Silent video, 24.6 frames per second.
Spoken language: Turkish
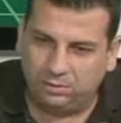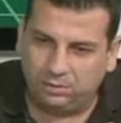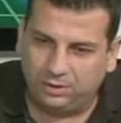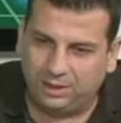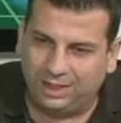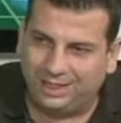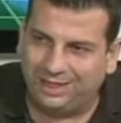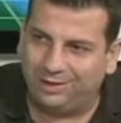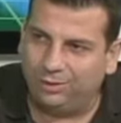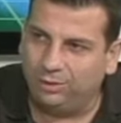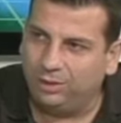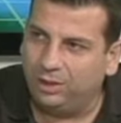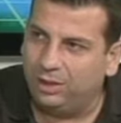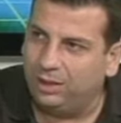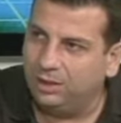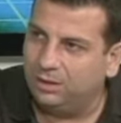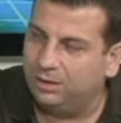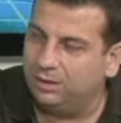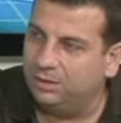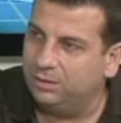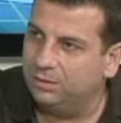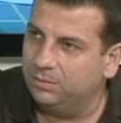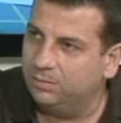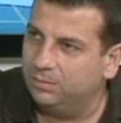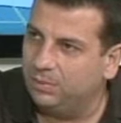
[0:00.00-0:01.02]
genel olarak
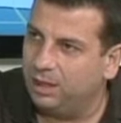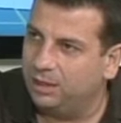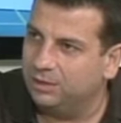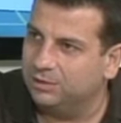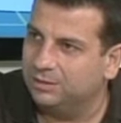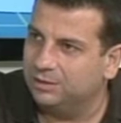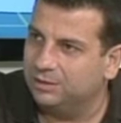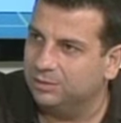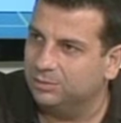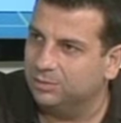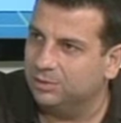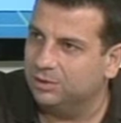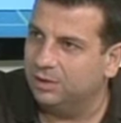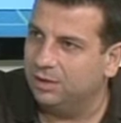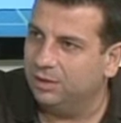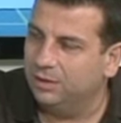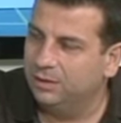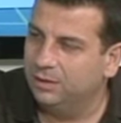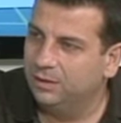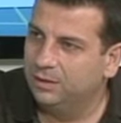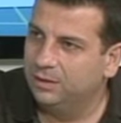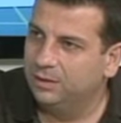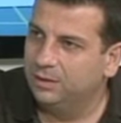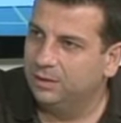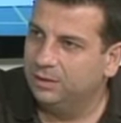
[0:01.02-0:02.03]
genel manada
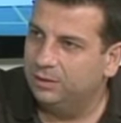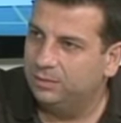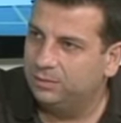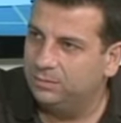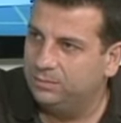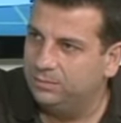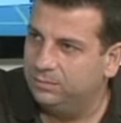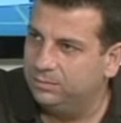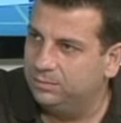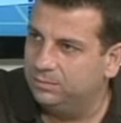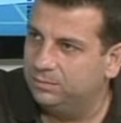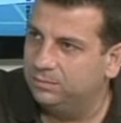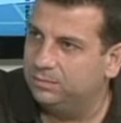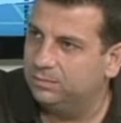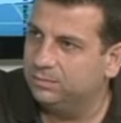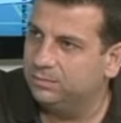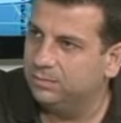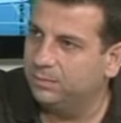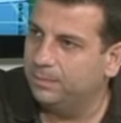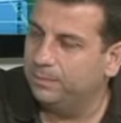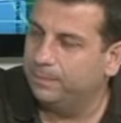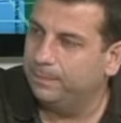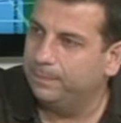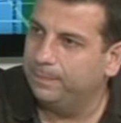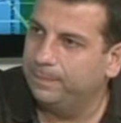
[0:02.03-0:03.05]
tabii ki tabii ki
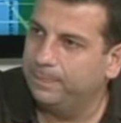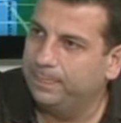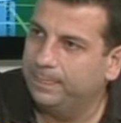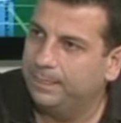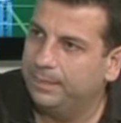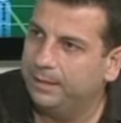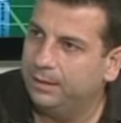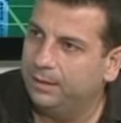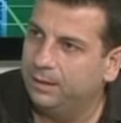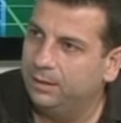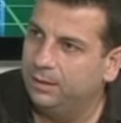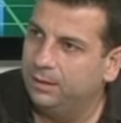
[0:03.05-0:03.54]
yine böyle